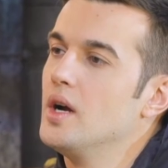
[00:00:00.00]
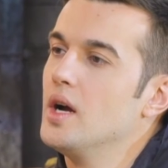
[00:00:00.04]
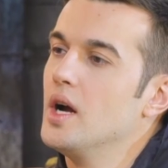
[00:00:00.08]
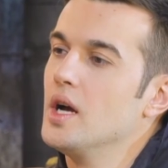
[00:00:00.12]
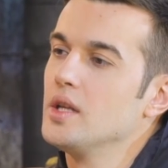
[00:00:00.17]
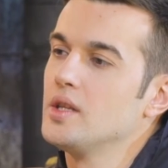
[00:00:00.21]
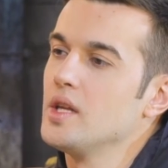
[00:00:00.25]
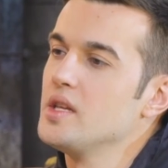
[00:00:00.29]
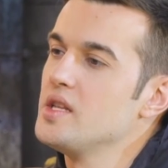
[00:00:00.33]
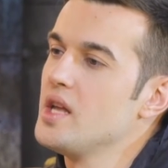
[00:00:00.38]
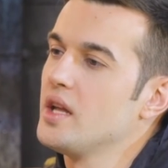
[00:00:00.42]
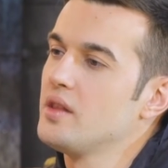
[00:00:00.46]

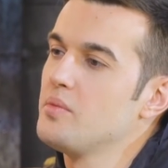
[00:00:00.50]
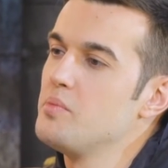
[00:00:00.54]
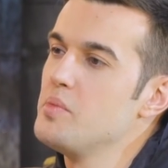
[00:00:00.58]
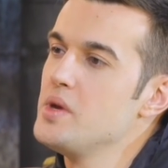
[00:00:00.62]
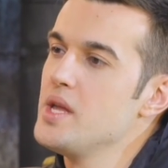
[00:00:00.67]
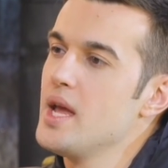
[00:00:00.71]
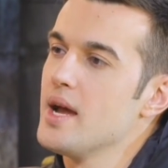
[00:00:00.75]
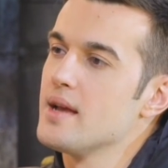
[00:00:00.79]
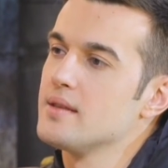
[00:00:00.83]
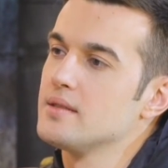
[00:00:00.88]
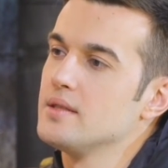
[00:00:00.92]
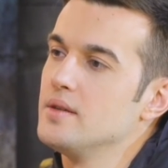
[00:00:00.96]
Это не от
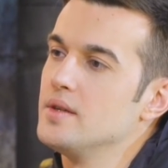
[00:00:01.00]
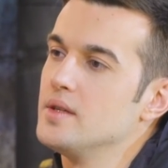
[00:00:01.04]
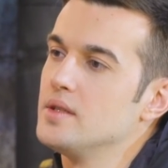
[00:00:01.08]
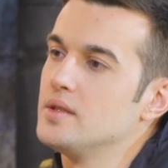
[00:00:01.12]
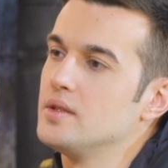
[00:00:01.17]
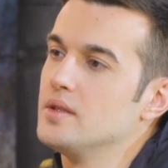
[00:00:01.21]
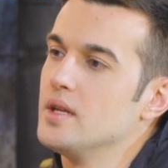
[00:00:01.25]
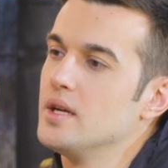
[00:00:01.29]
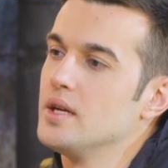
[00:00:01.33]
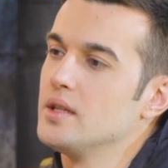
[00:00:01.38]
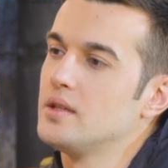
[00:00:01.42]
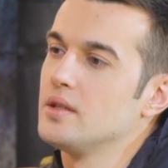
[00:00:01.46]
меня
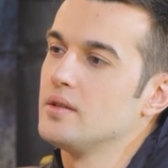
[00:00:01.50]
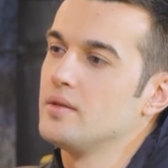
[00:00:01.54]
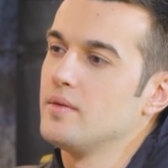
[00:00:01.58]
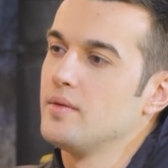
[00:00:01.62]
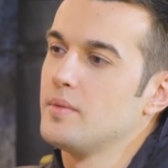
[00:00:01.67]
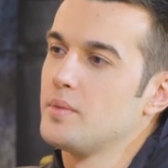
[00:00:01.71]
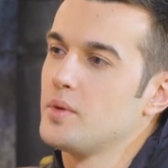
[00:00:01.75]
зависит, на этот угу.